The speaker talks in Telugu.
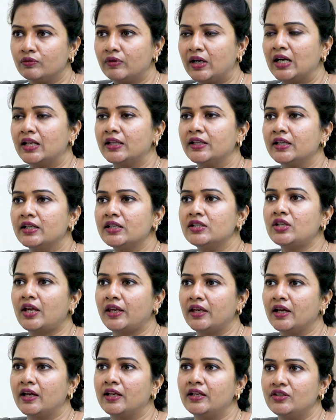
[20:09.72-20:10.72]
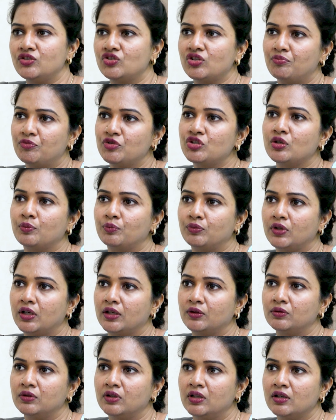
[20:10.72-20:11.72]
వాళ్ళ దగ్గర చెయ్యాలి అని చెప్పి
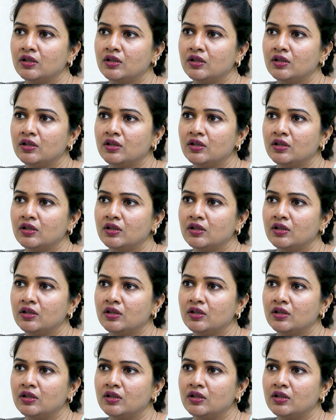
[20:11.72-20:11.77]
చెప్తారు